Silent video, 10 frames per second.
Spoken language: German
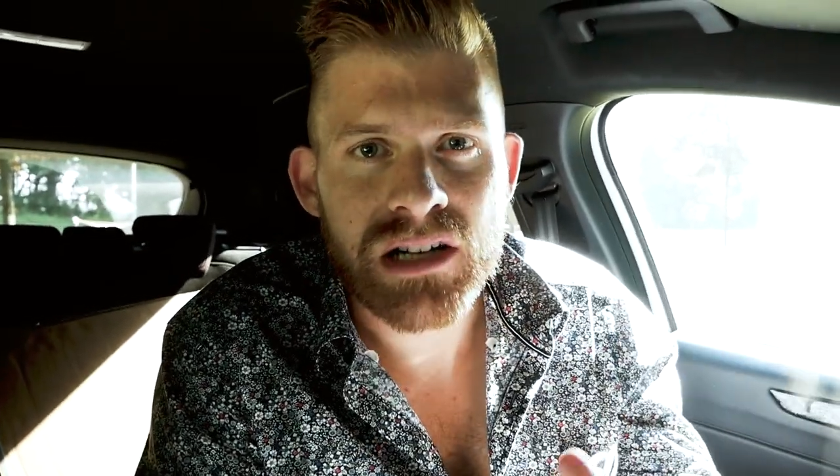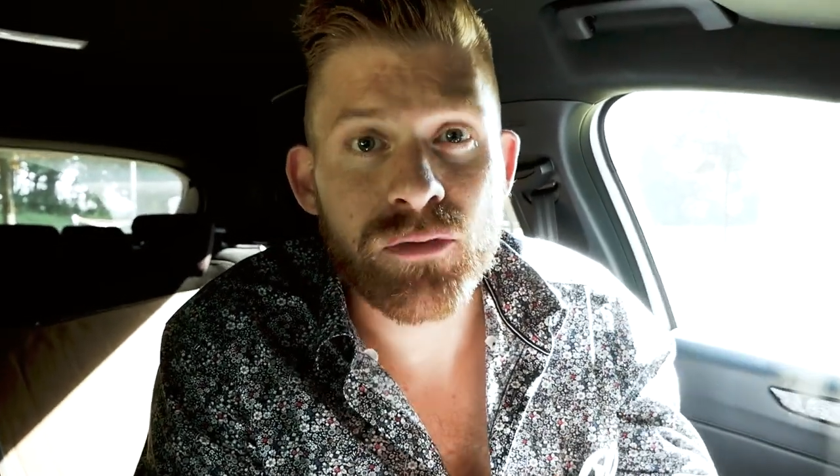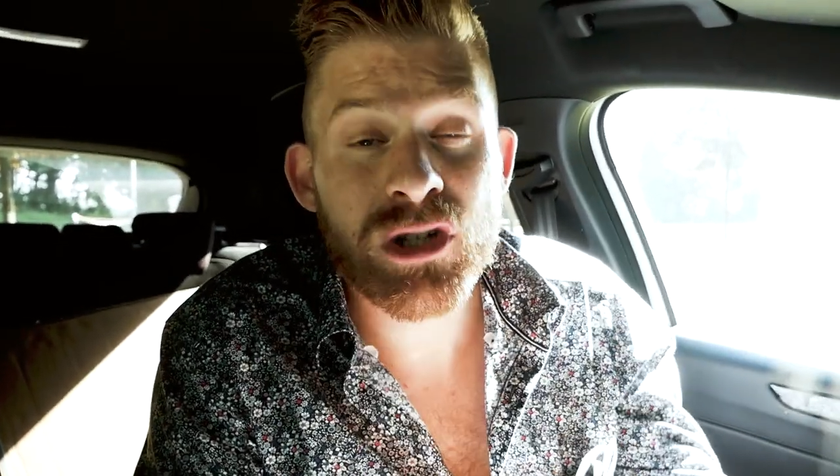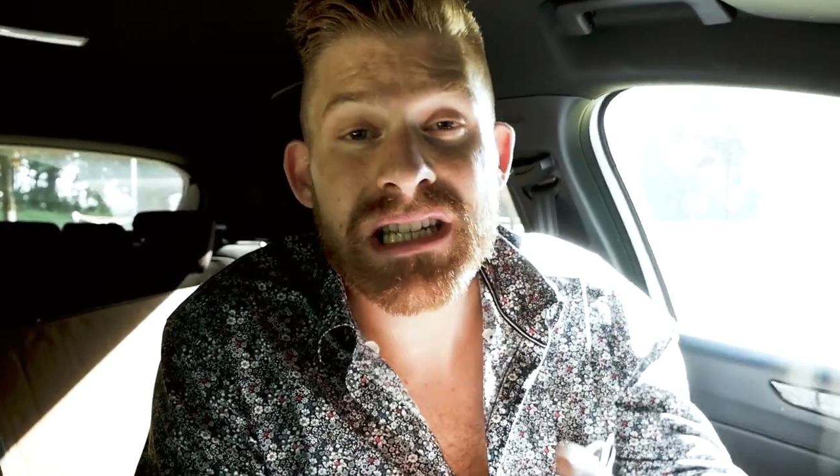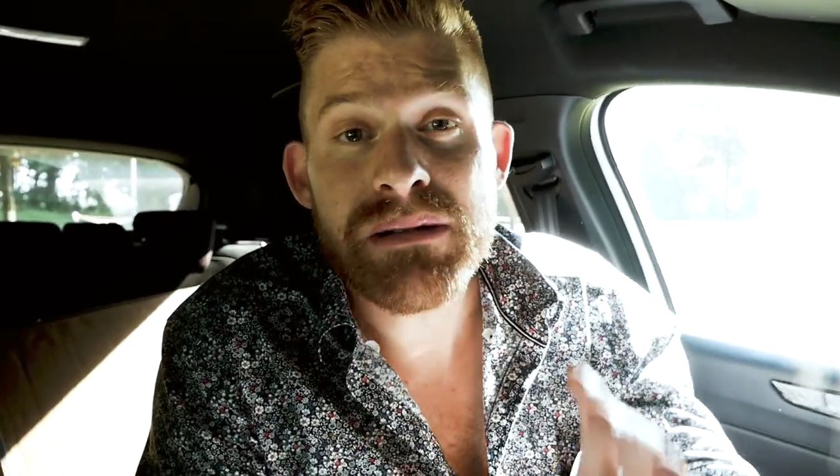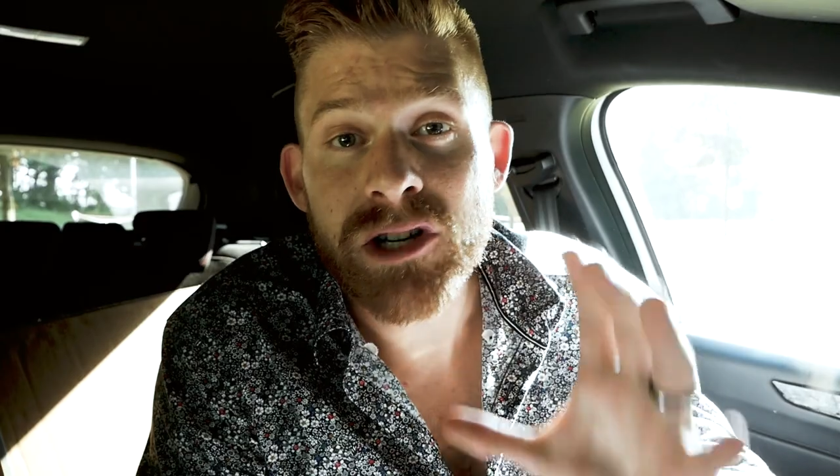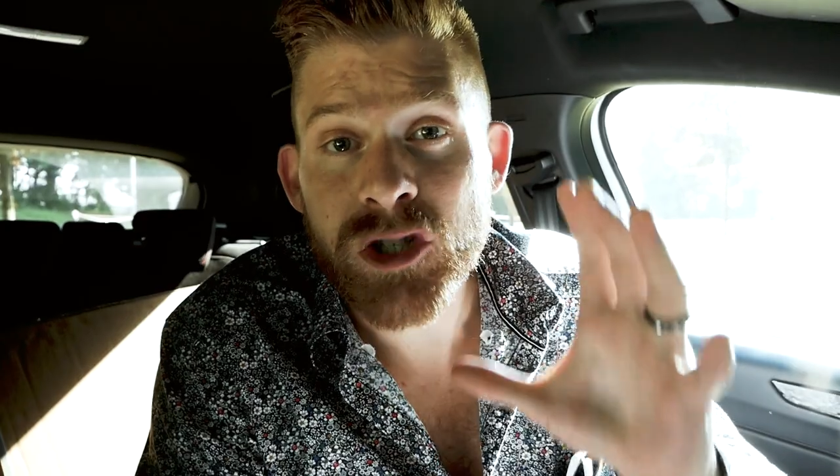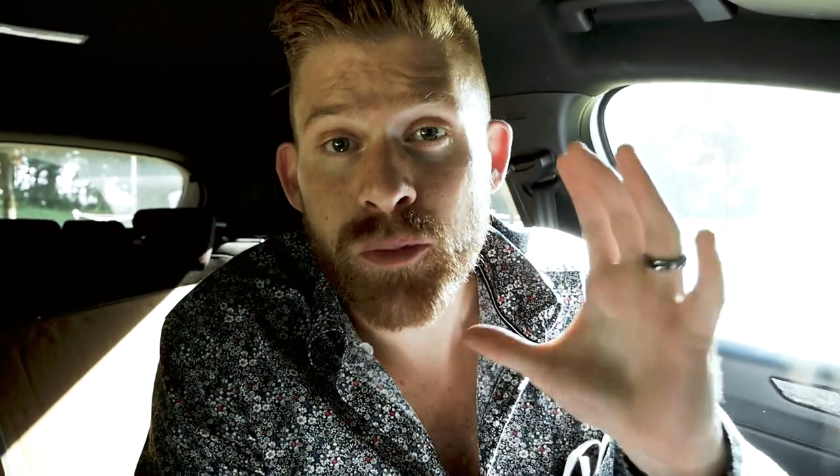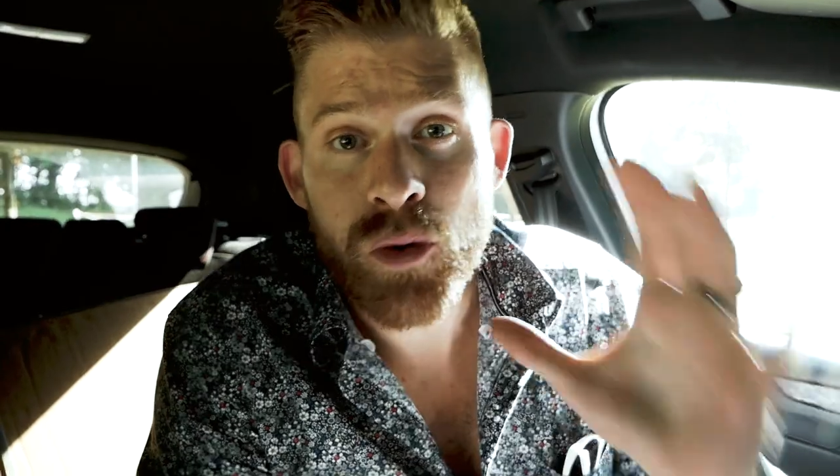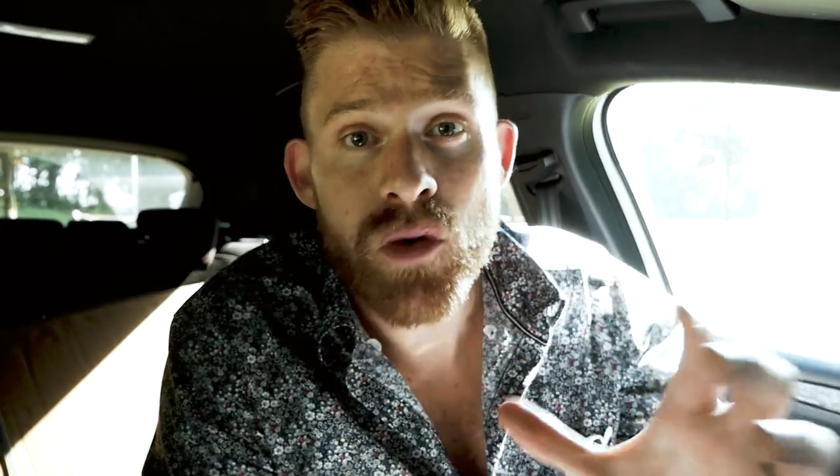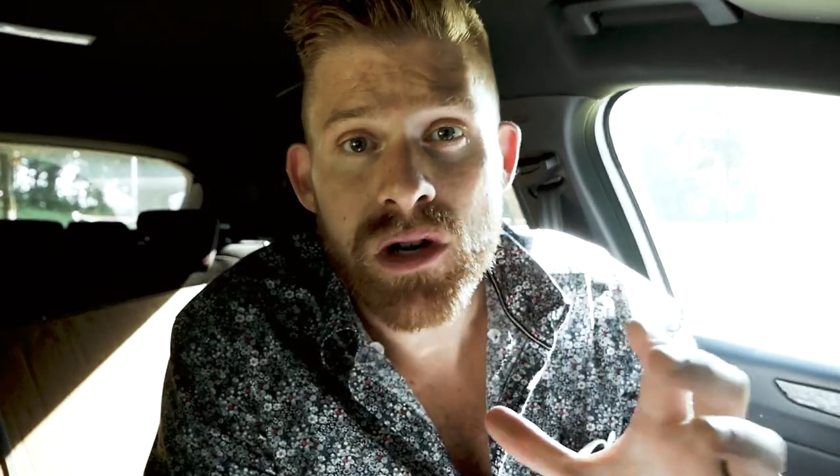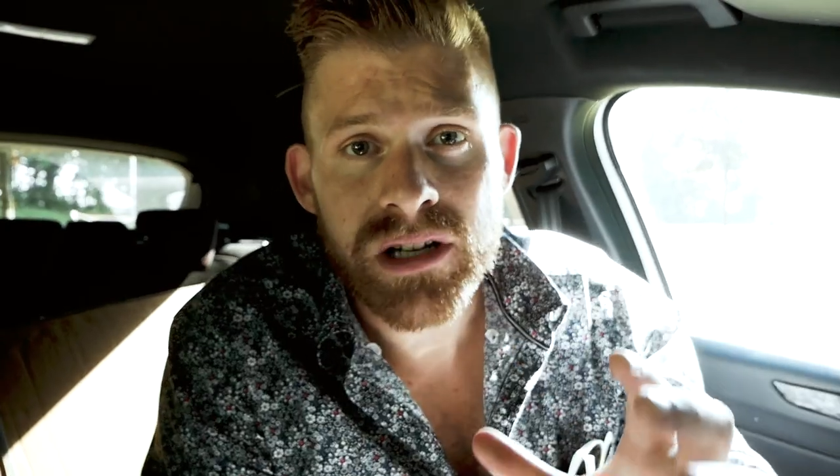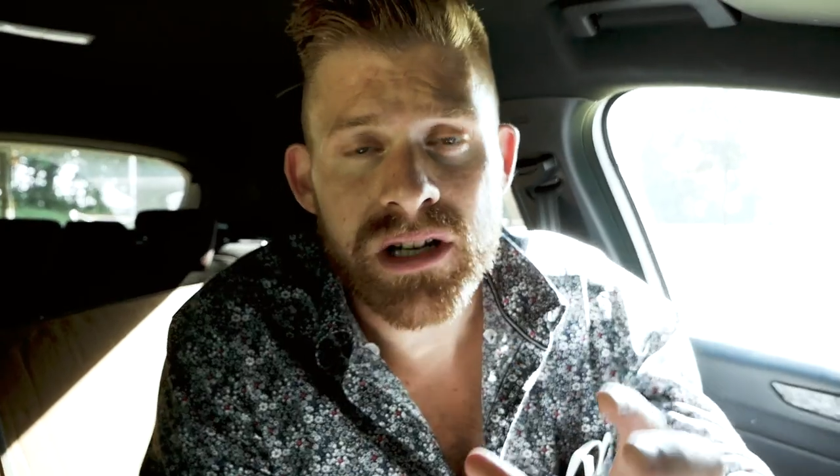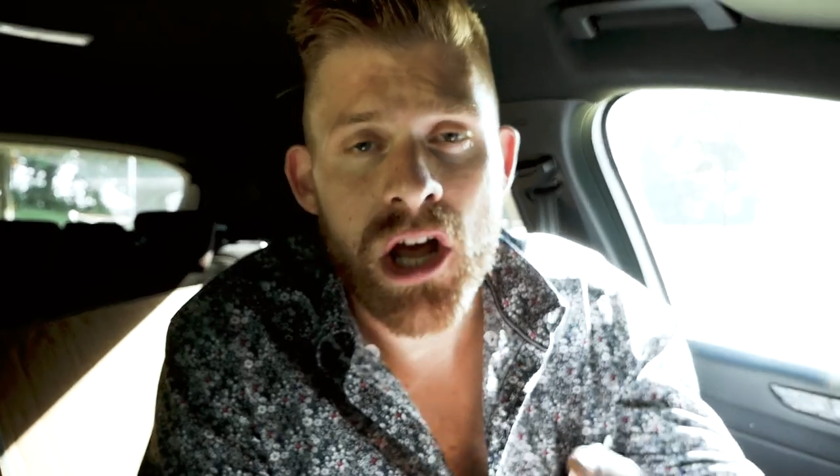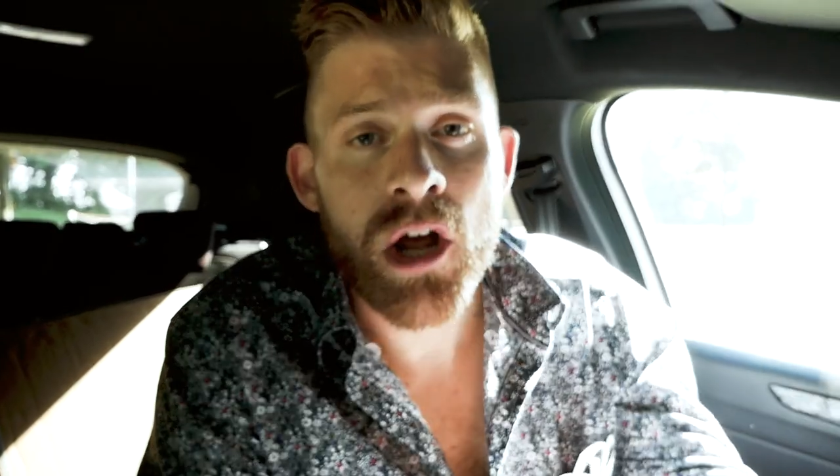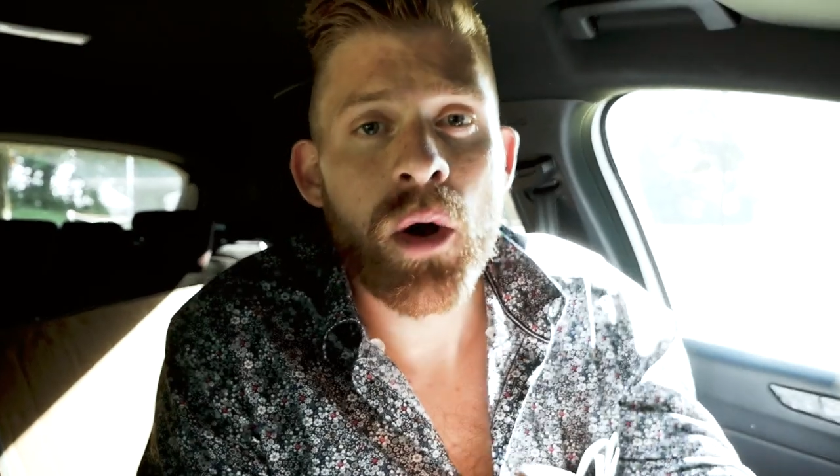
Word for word: Du würdest lieber spülen